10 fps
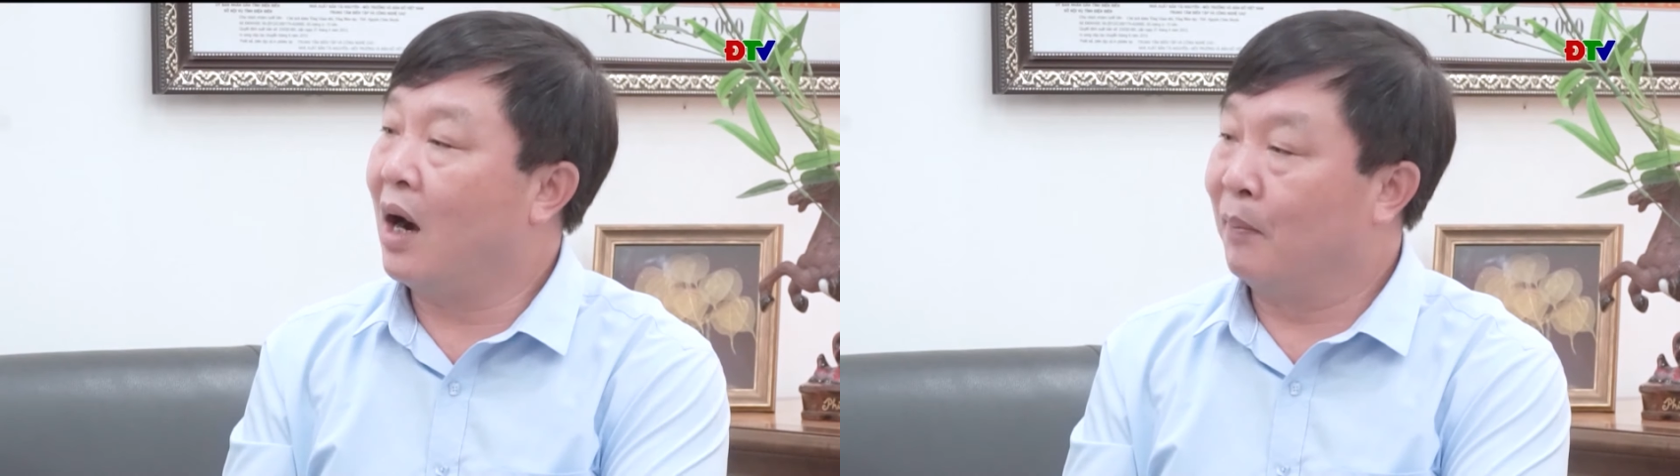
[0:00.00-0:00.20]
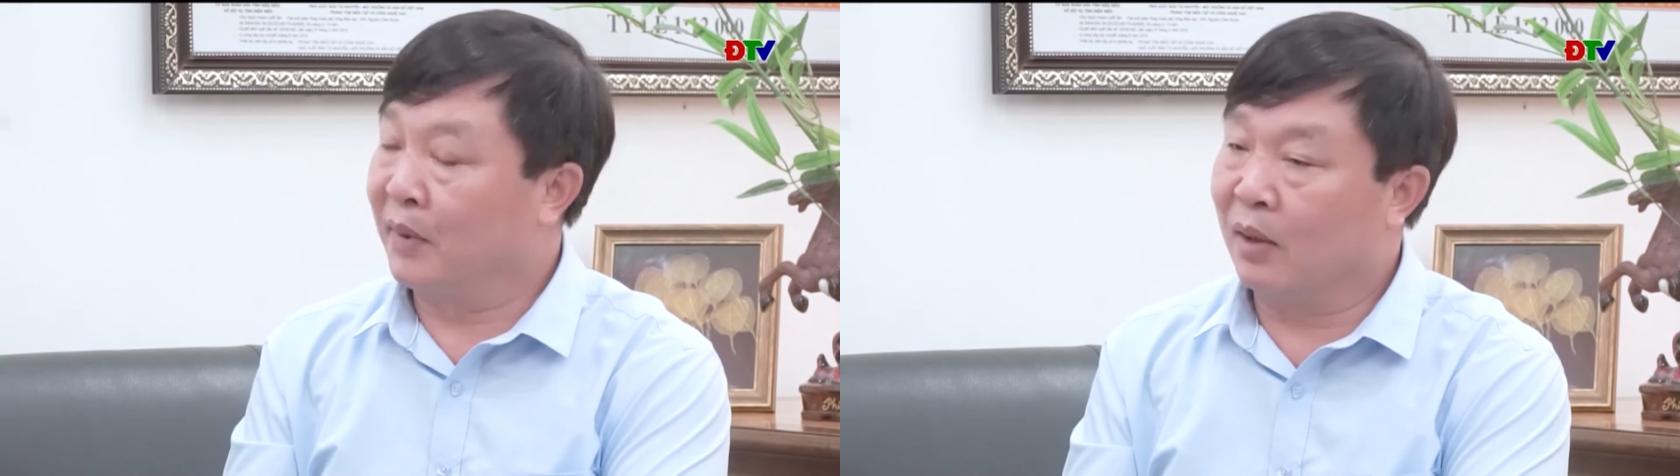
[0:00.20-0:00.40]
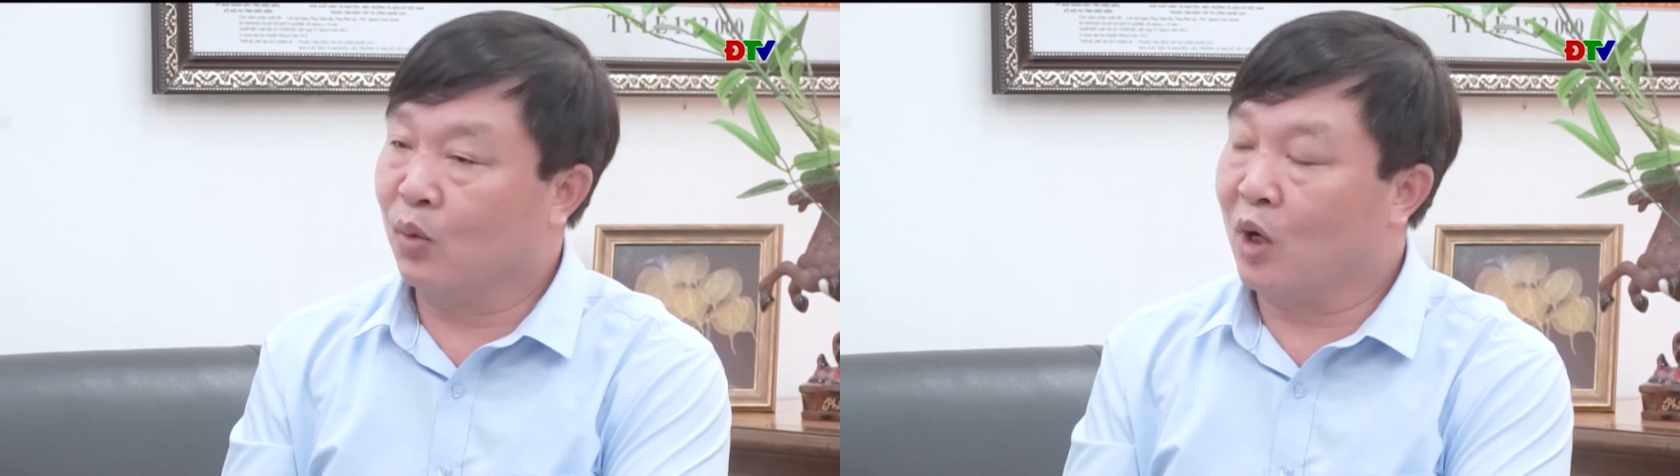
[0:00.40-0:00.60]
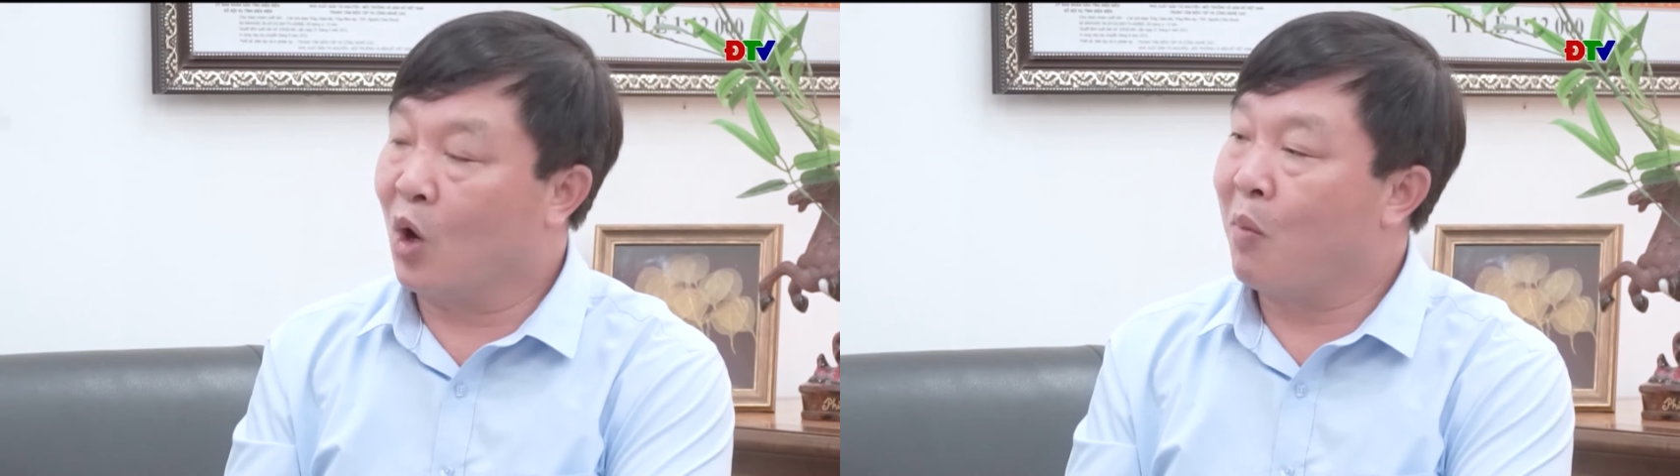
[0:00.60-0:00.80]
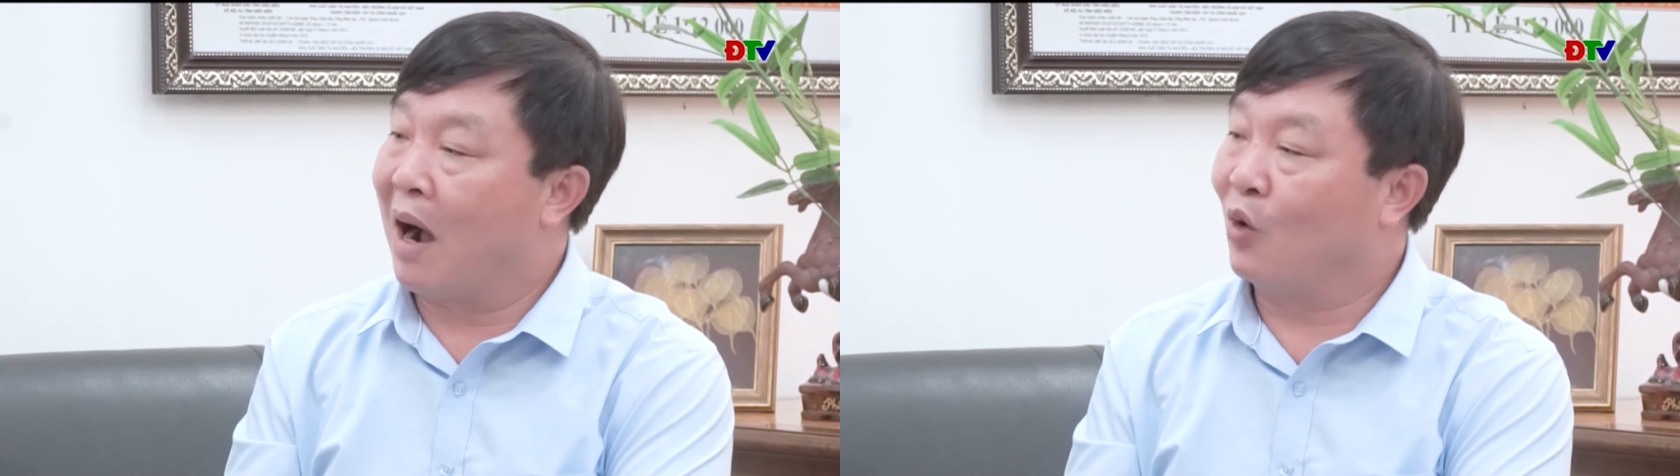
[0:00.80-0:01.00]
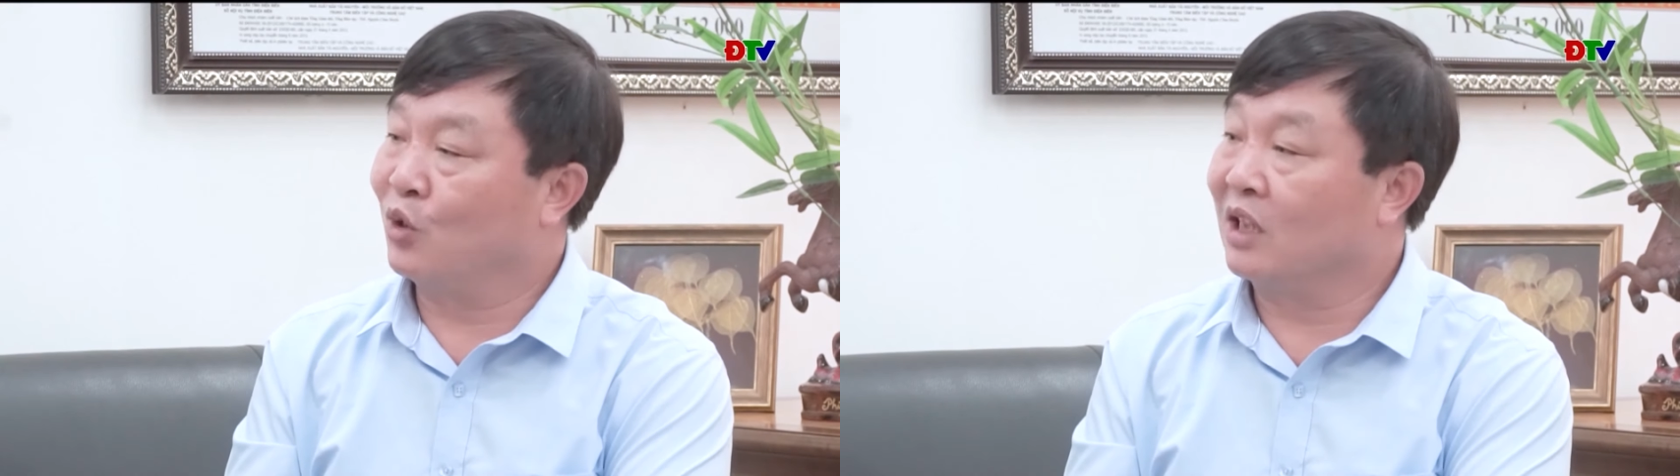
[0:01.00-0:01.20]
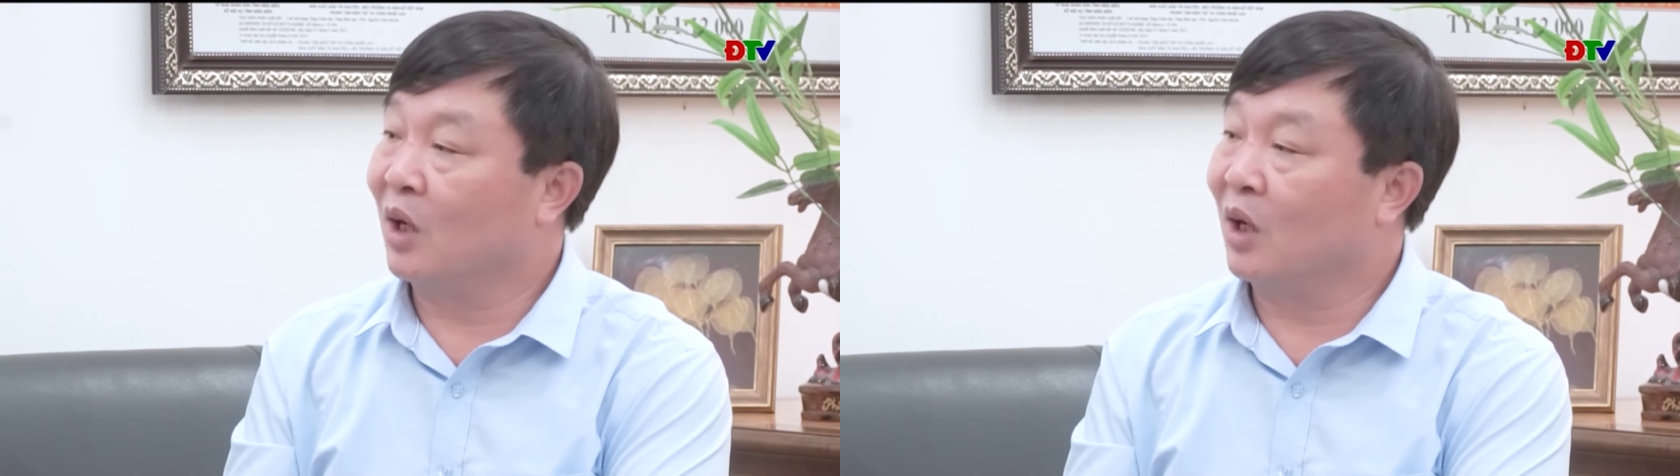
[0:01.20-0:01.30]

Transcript: ẩm thực của đồng bào dân